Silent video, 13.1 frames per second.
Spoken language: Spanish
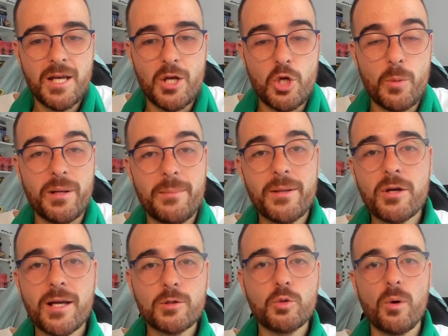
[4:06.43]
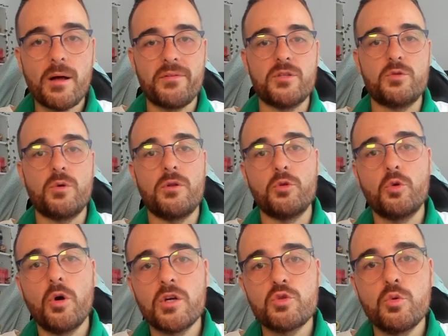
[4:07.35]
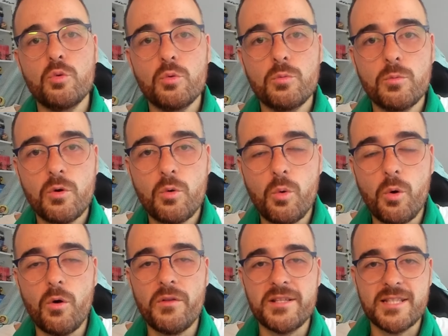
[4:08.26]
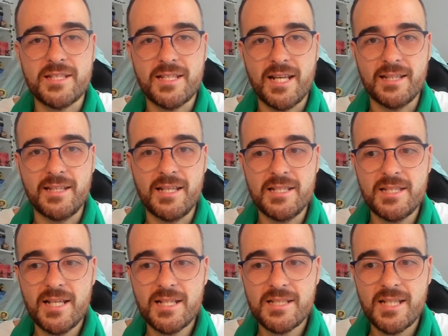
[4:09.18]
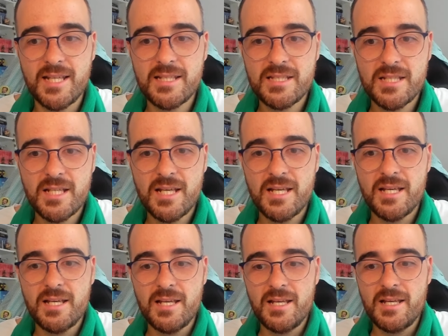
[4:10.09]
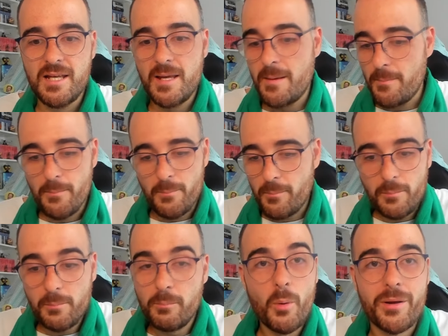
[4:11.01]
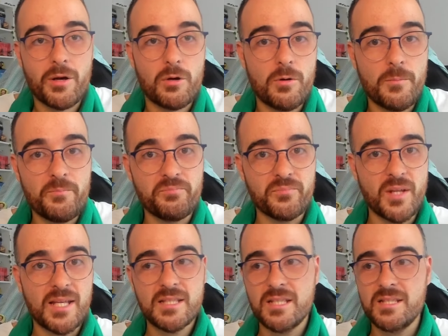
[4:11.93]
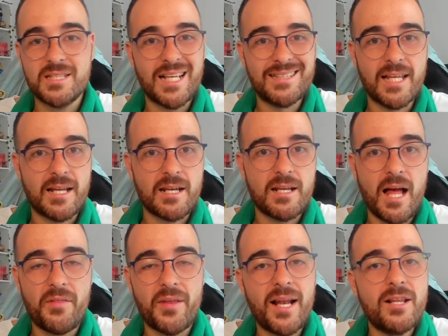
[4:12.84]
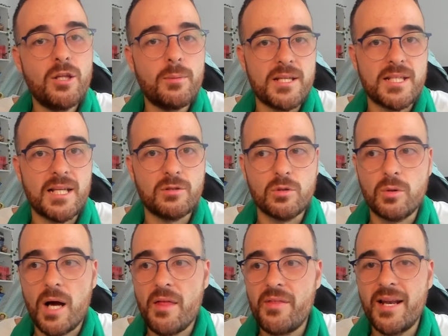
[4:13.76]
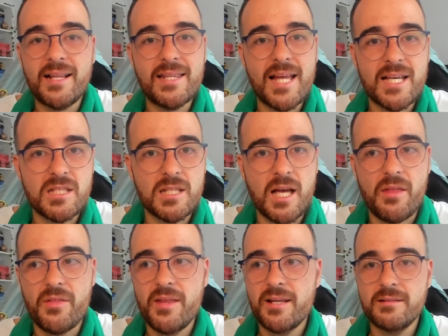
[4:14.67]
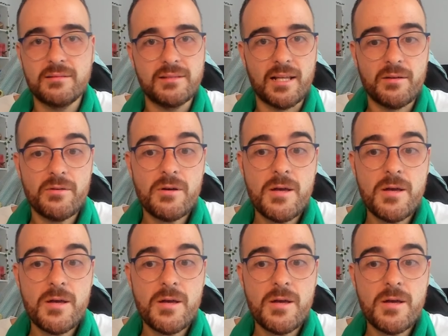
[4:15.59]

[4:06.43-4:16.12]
Lo primero que tú haces cuando coges un juego de estas características es mover, es saltar, hacer el doble salto, hacer el dash, hacer tal, ¿no?